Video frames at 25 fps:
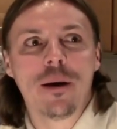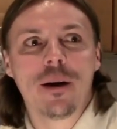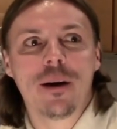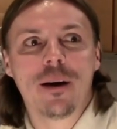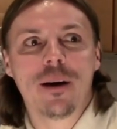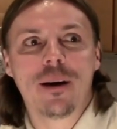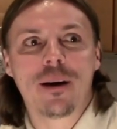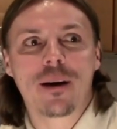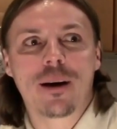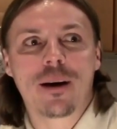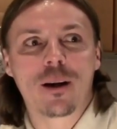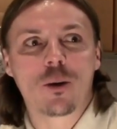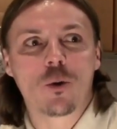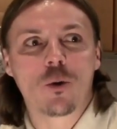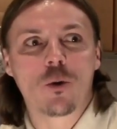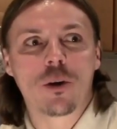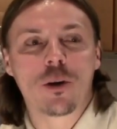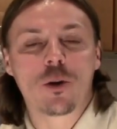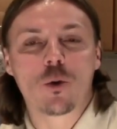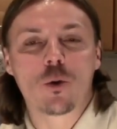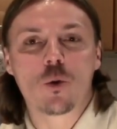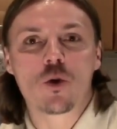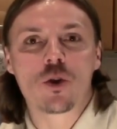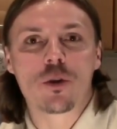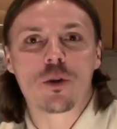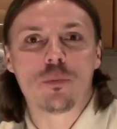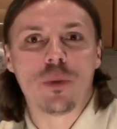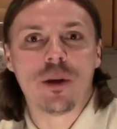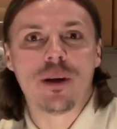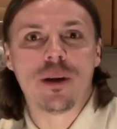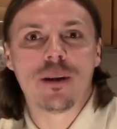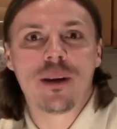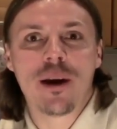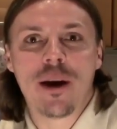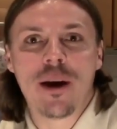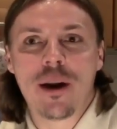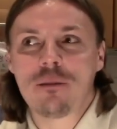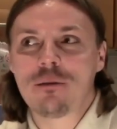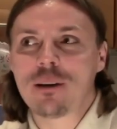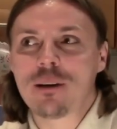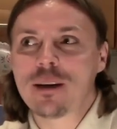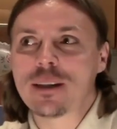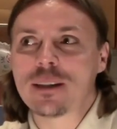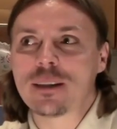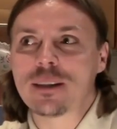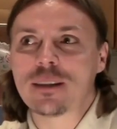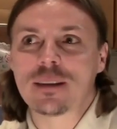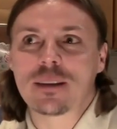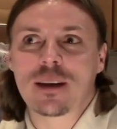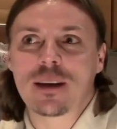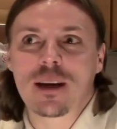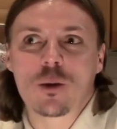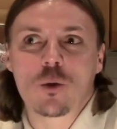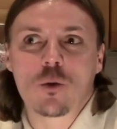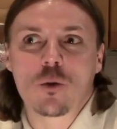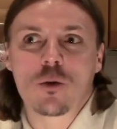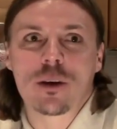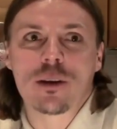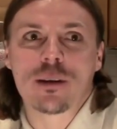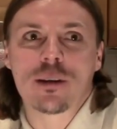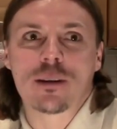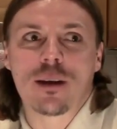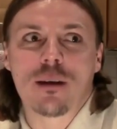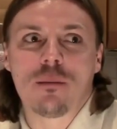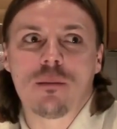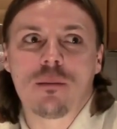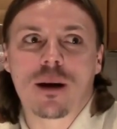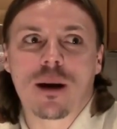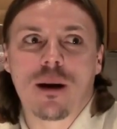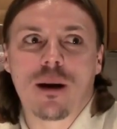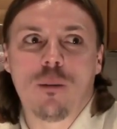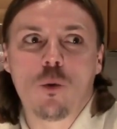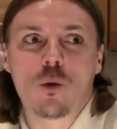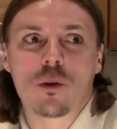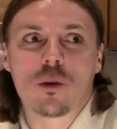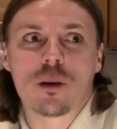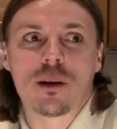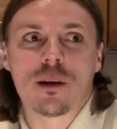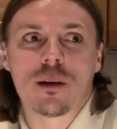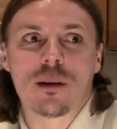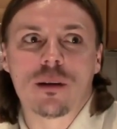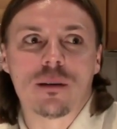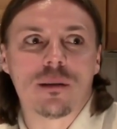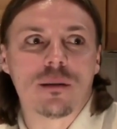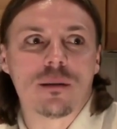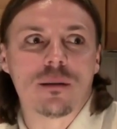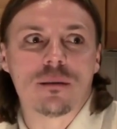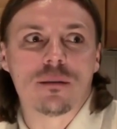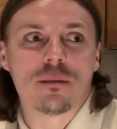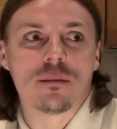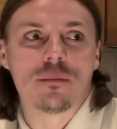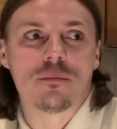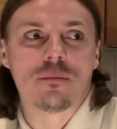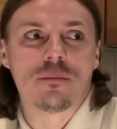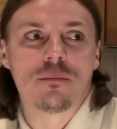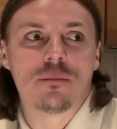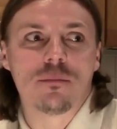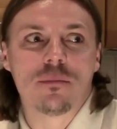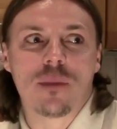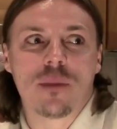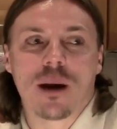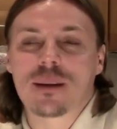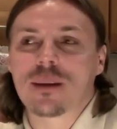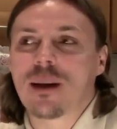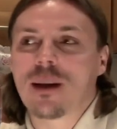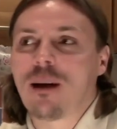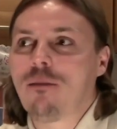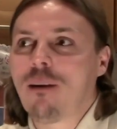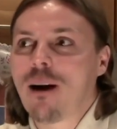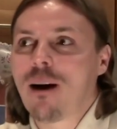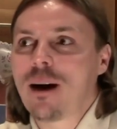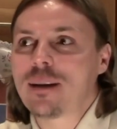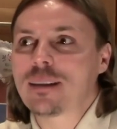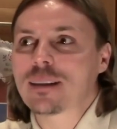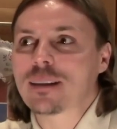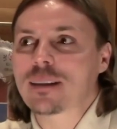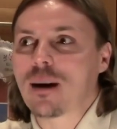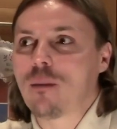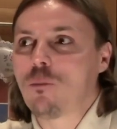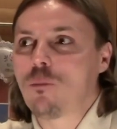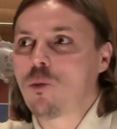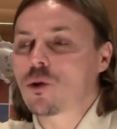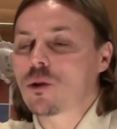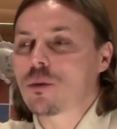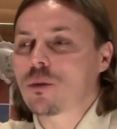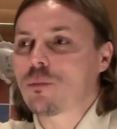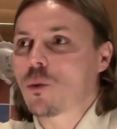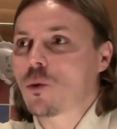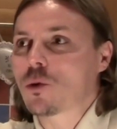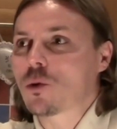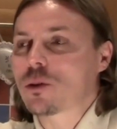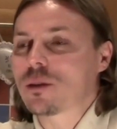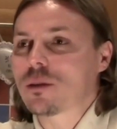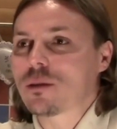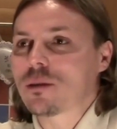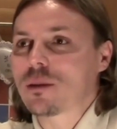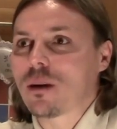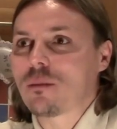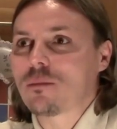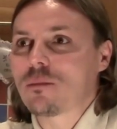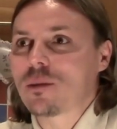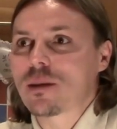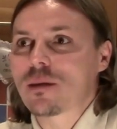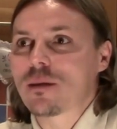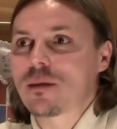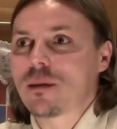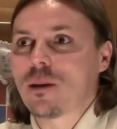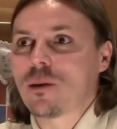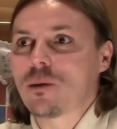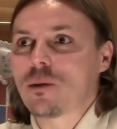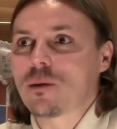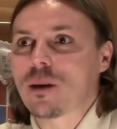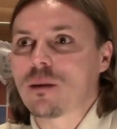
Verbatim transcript: которые тут же передаривались, которые там кому-то отдавались, кому-то просто там, не знаю,